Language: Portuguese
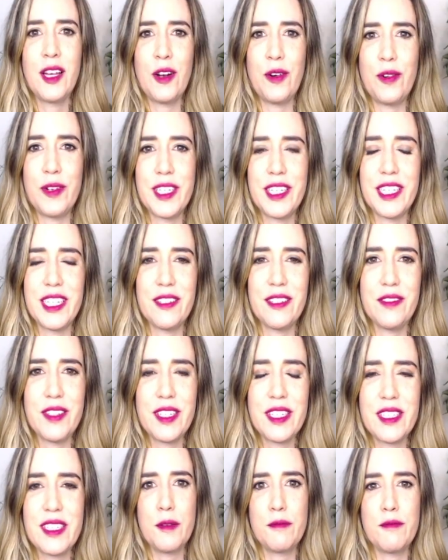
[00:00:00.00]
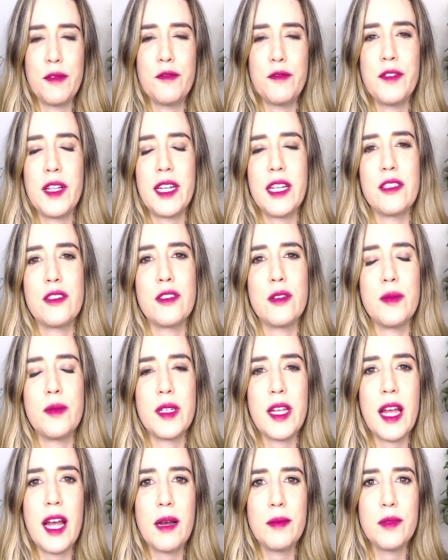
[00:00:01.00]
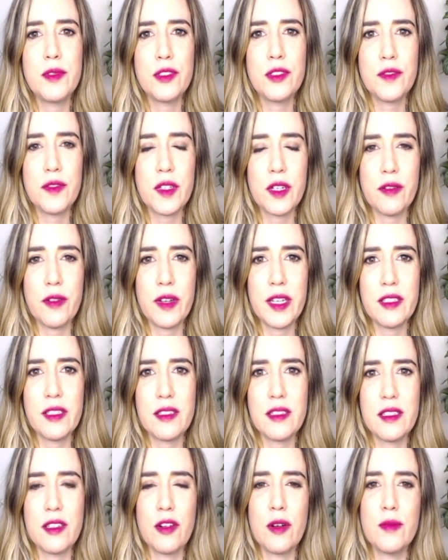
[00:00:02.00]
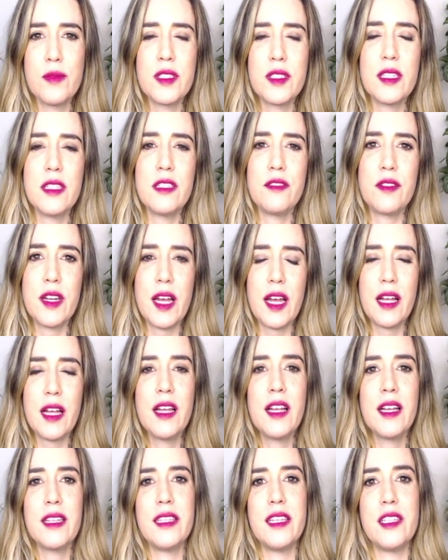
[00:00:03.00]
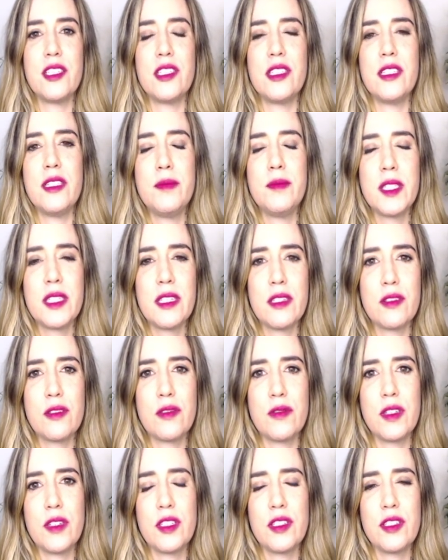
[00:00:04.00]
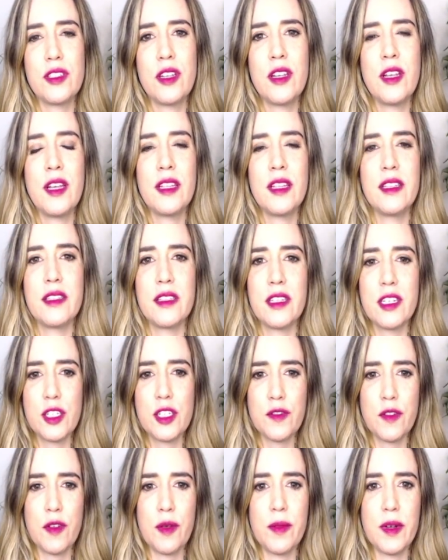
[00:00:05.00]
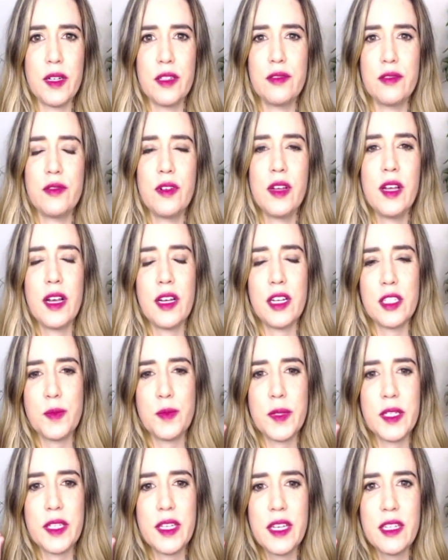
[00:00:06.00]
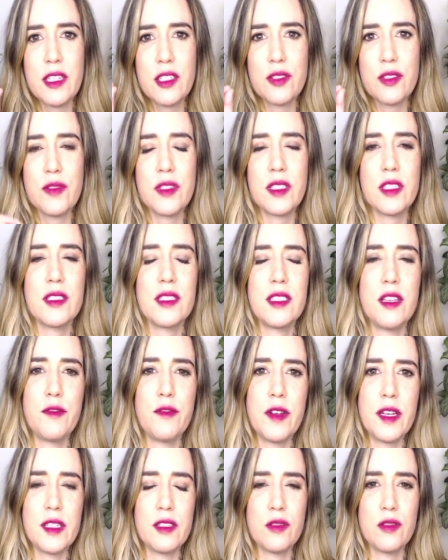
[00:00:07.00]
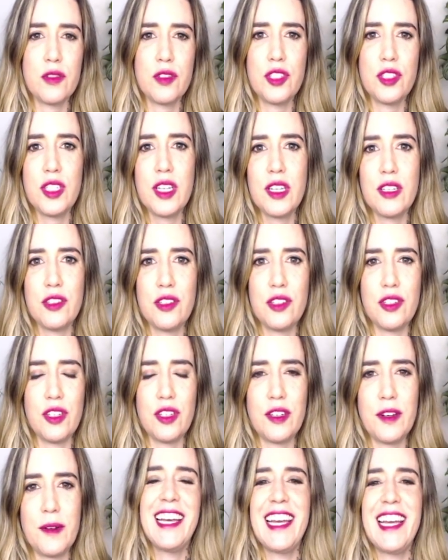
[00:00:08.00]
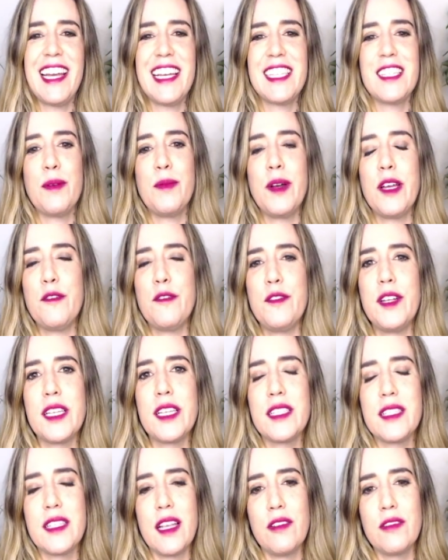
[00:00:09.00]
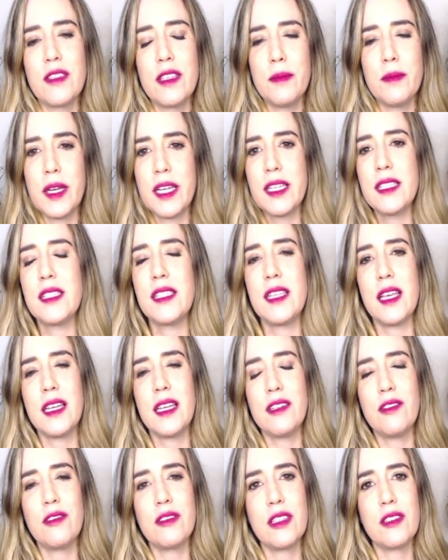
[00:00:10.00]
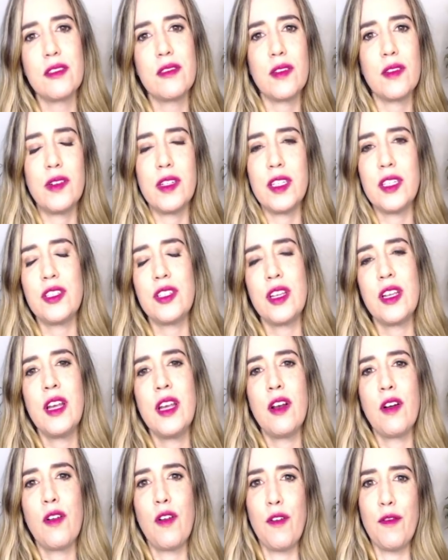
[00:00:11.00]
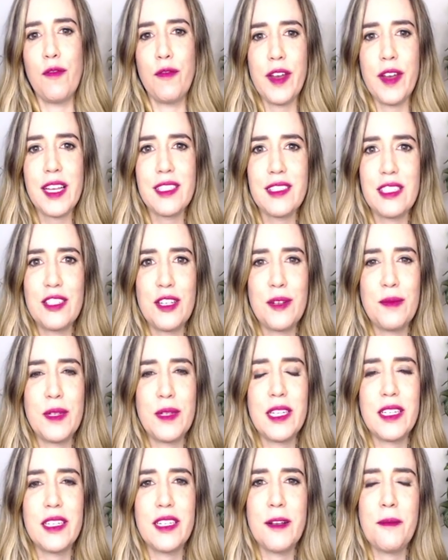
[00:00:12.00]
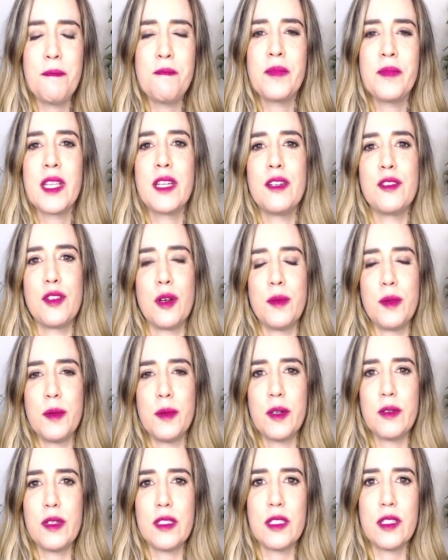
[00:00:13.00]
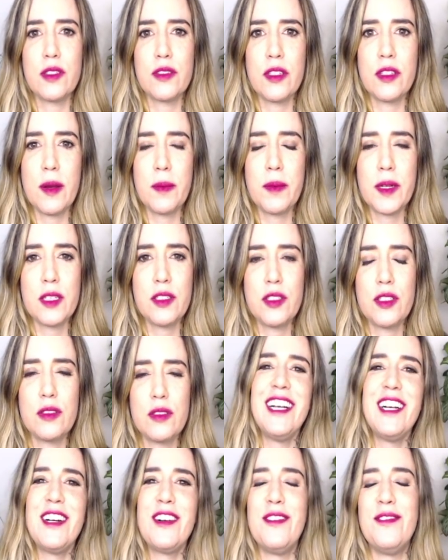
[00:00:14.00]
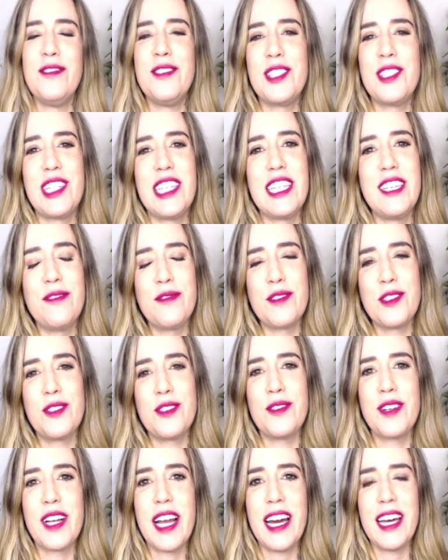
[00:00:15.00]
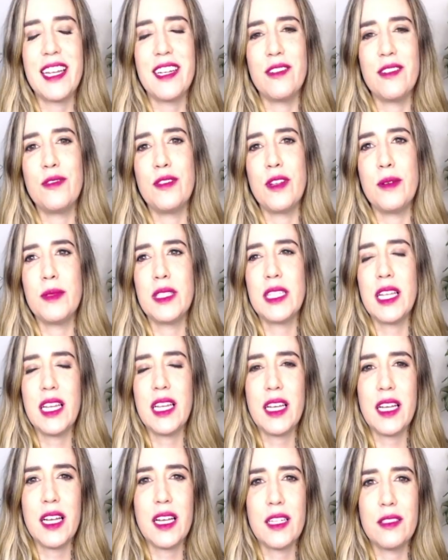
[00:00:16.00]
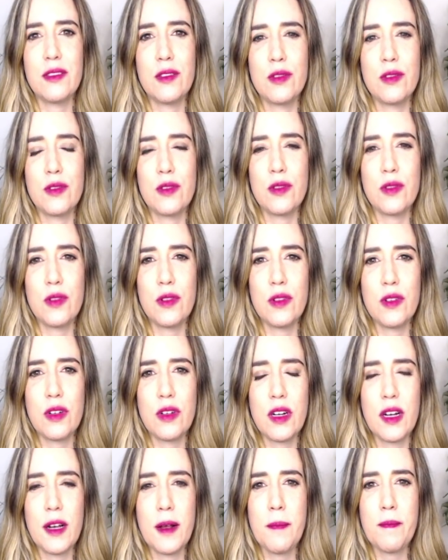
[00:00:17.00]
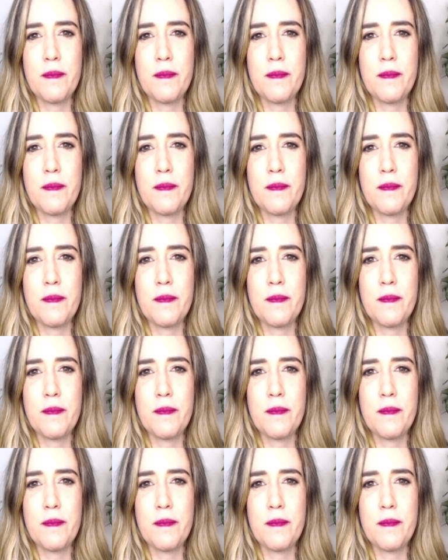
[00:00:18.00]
ou incríveis, vamos falar sobre hábitos frequentes e como se livrar das limitações, transformando as pequenas coisas que você faz no dia a dia. Essa é uma reflexão também sem anotações, conversa de amiga sobre uma coisa que eu tenho aprendido com os livros de um cara, o nome dele é Dr.